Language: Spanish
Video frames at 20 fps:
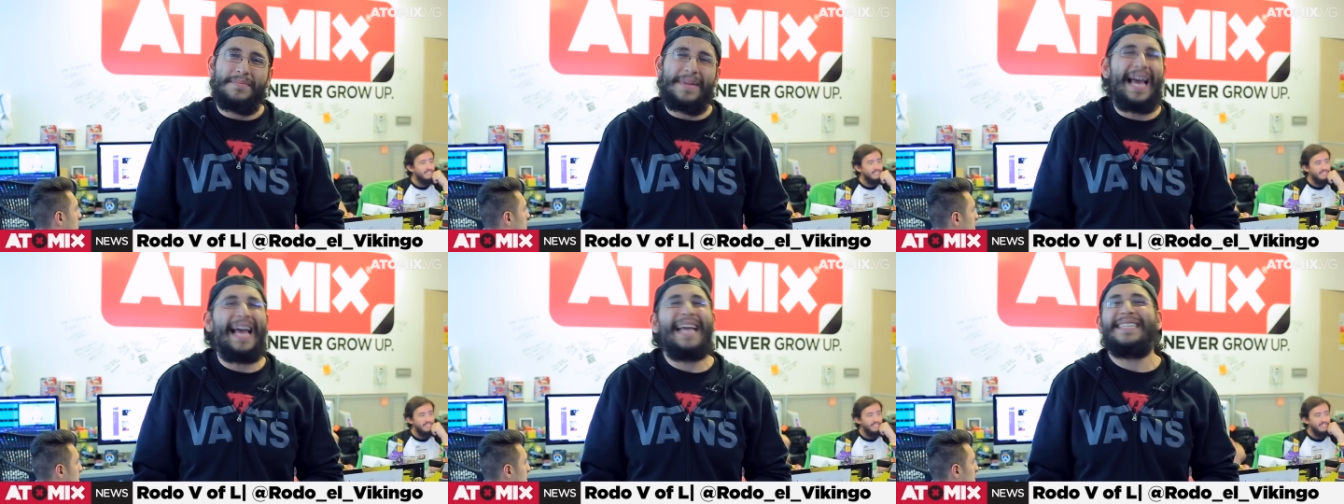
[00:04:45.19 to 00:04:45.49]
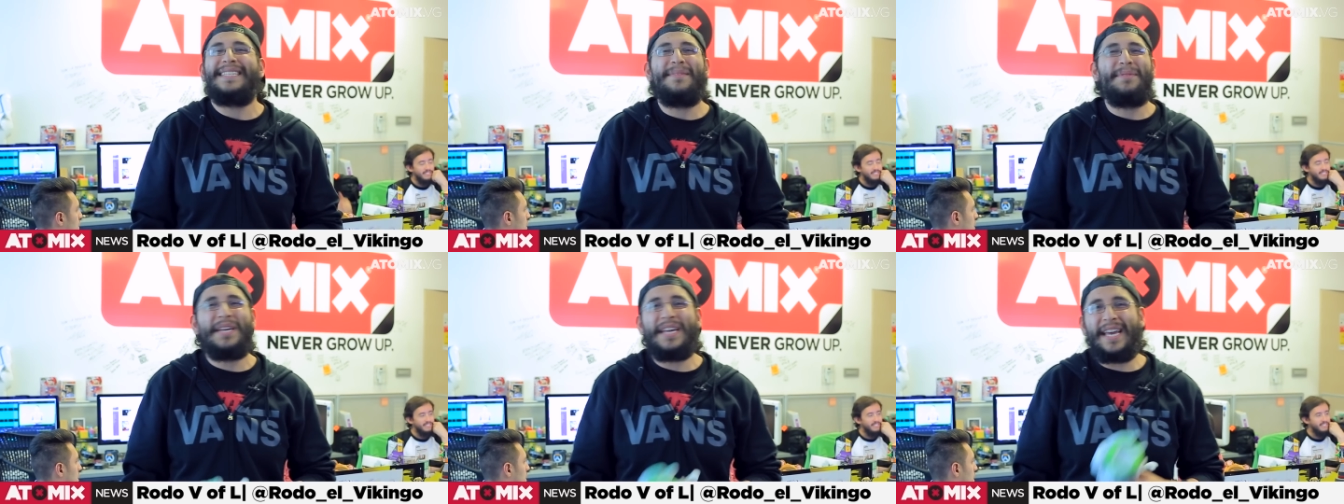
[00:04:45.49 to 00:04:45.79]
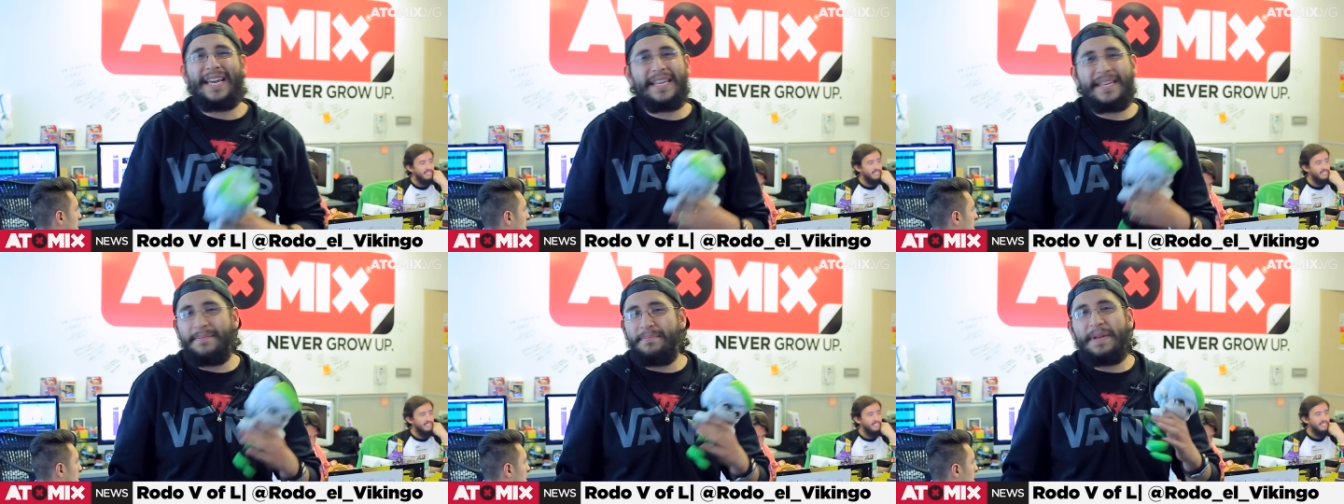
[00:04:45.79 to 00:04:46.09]
Ay, ¿saben
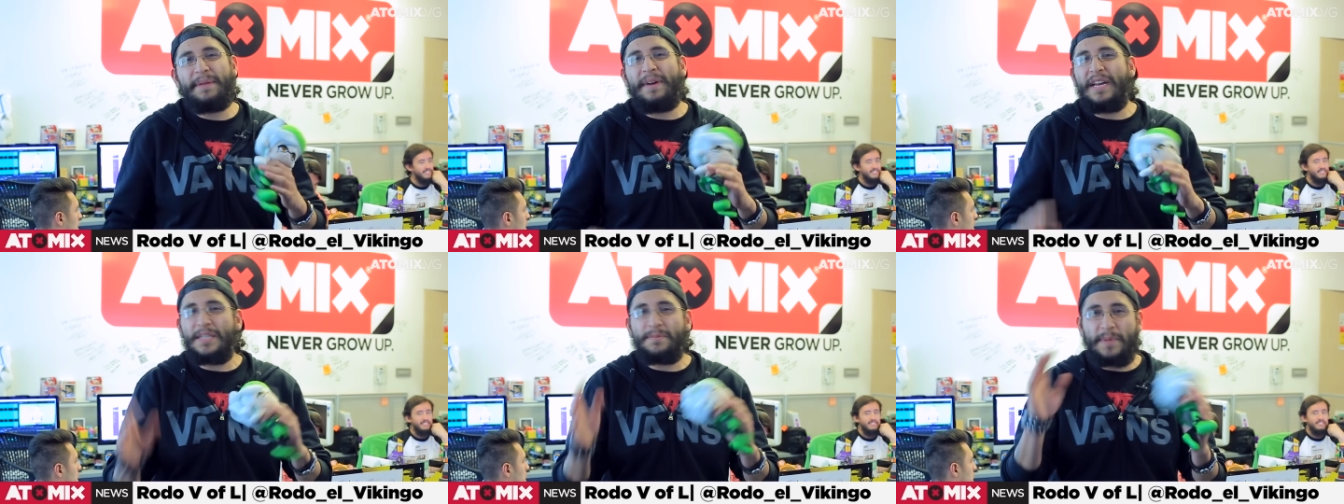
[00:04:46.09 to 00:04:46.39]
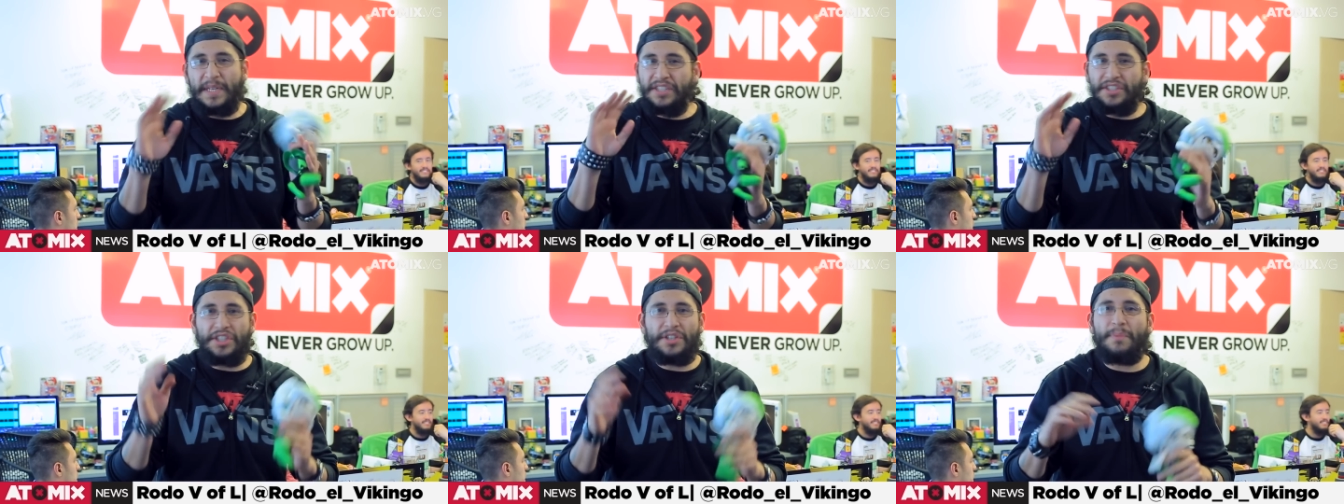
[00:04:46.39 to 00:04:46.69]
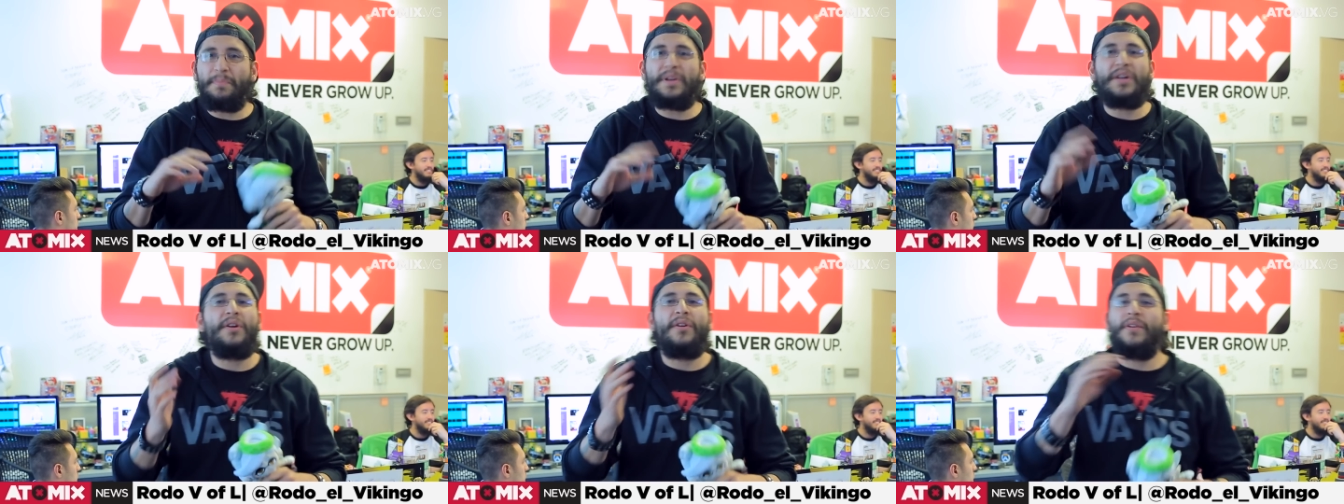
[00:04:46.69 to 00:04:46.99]
que Me iba a despedir
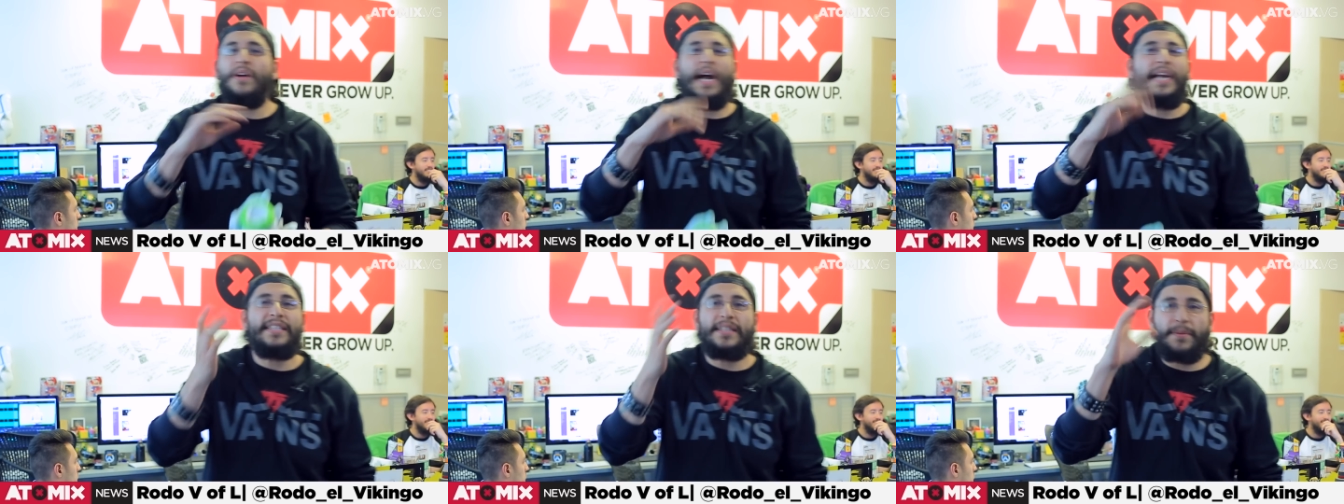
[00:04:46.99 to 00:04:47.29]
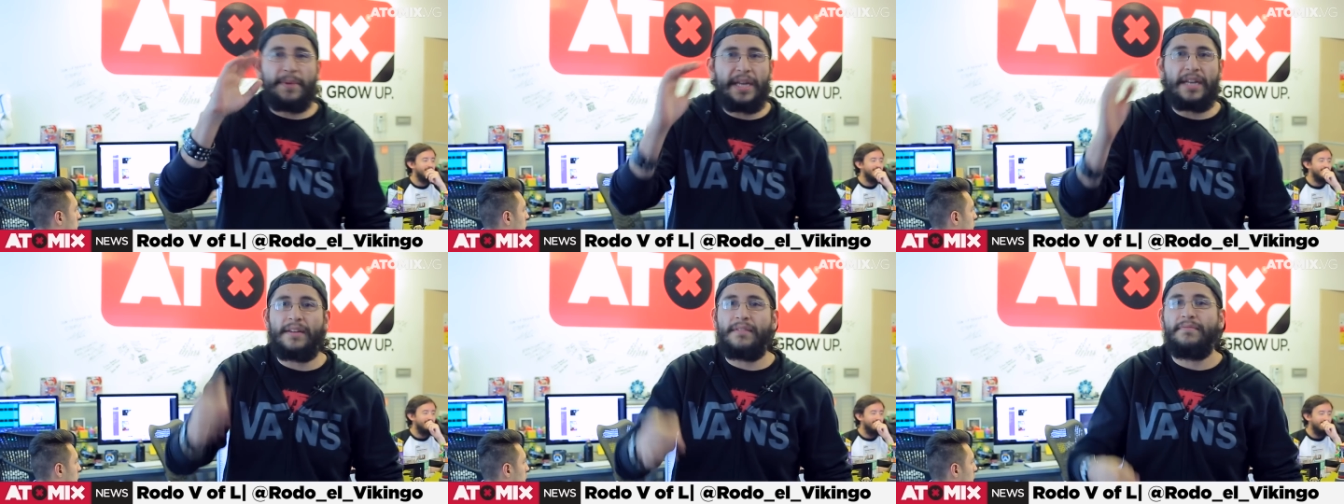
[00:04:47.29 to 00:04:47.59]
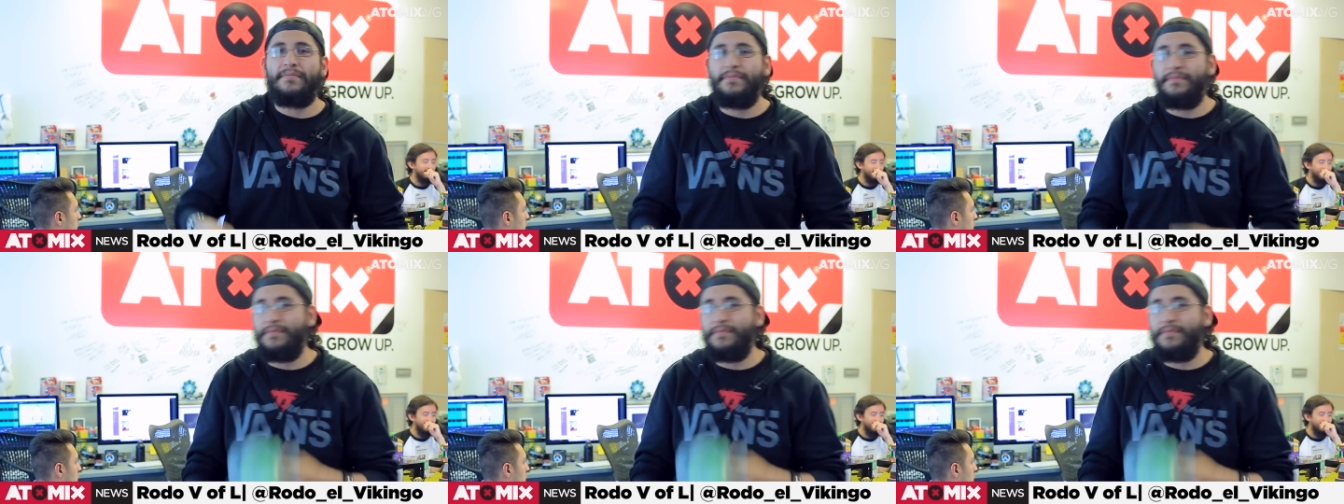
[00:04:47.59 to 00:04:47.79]
chido, pero ahí se ven.